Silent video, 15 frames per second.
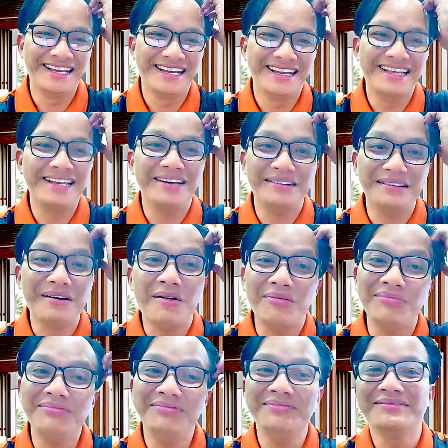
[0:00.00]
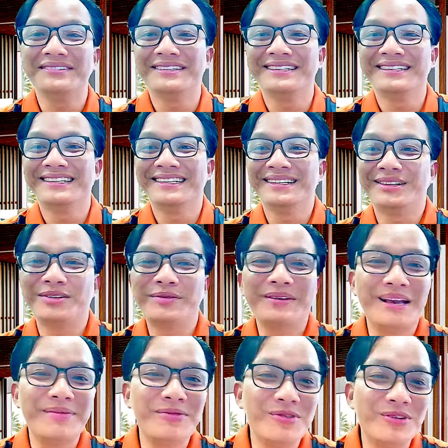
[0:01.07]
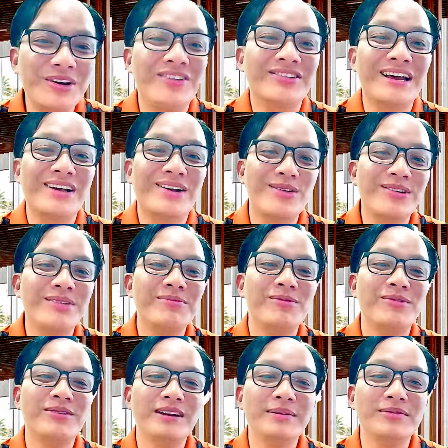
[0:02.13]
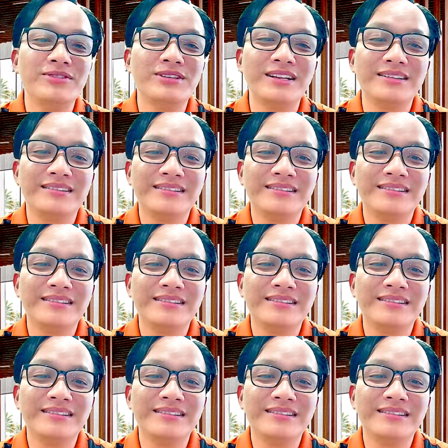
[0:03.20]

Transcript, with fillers: thì đúng tôi bây giờ mua cái Honda cũ đi mua đi mua limousine